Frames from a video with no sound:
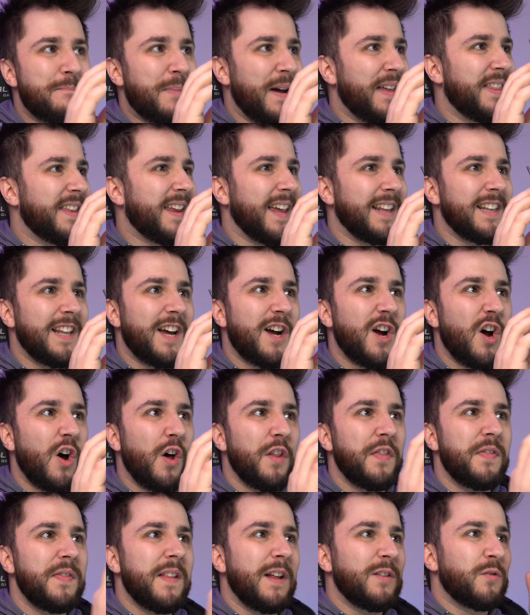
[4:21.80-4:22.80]
impede que ela
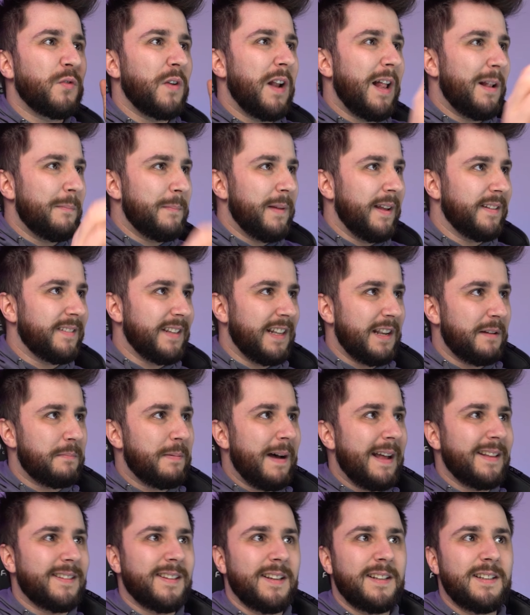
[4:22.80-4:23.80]
rode naturalmente, ela
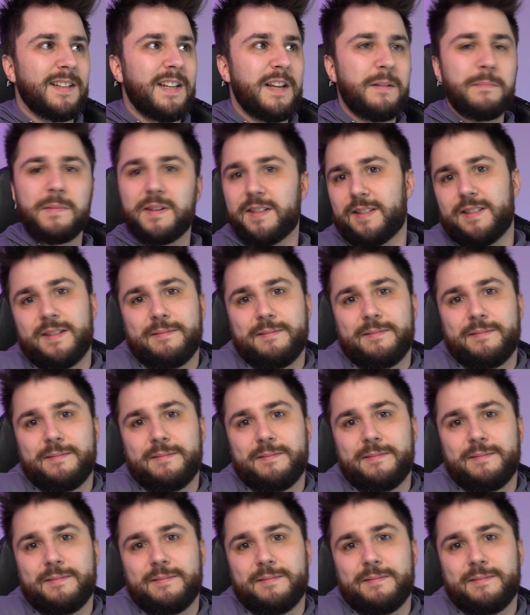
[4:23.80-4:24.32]
bate ali, mas